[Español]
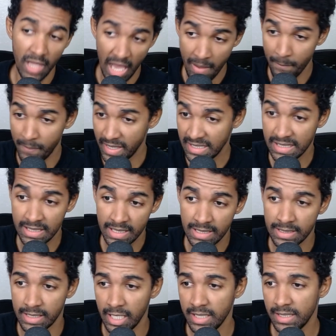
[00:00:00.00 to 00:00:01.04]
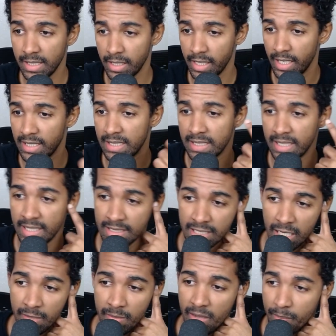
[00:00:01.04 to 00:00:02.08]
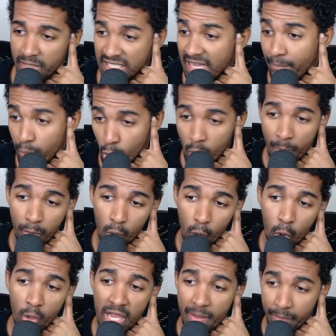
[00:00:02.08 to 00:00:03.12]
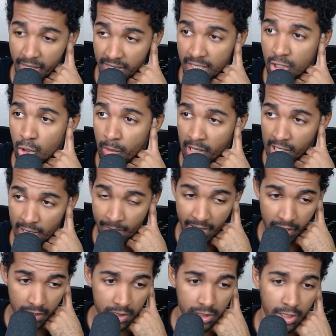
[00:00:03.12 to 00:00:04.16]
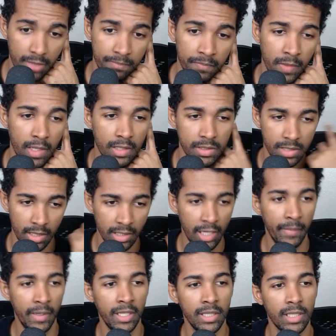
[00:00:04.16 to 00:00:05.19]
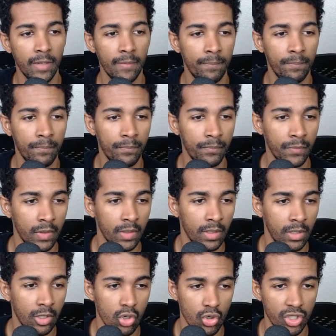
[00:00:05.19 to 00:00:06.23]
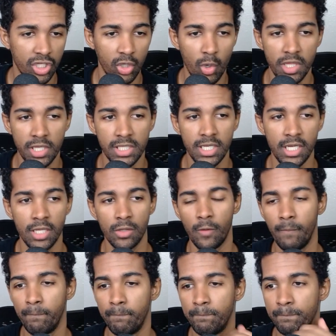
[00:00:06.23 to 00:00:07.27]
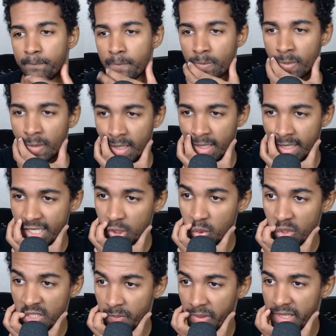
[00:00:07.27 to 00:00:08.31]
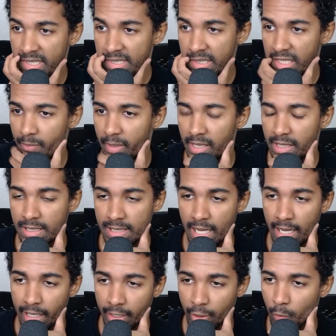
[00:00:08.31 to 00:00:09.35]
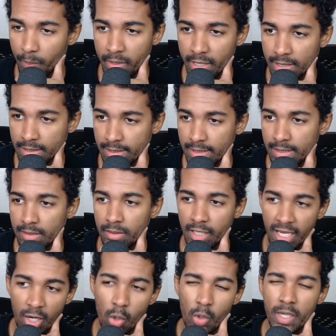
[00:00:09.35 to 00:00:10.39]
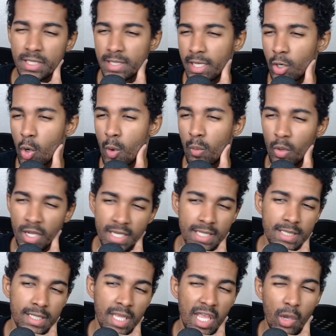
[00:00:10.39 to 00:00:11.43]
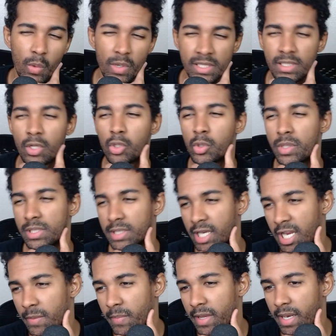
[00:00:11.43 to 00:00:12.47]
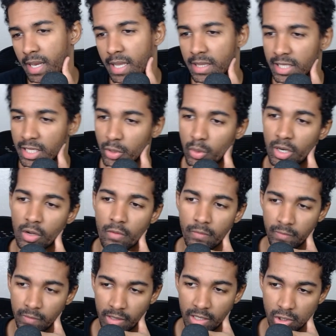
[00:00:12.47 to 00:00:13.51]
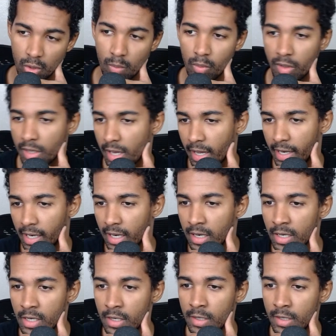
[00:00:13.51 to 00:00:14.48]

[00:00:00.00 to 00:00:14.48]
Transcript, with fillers: Empieza a hacer stream, si quieres hacer streaming, empieza poco a poco y aprende sobre la marcha. Exactamente. Continúa diciendo, es una experiencia de aprendizaje, no pienses, tengo que ser como este o este otro streamer que tiene una configuración muy cara.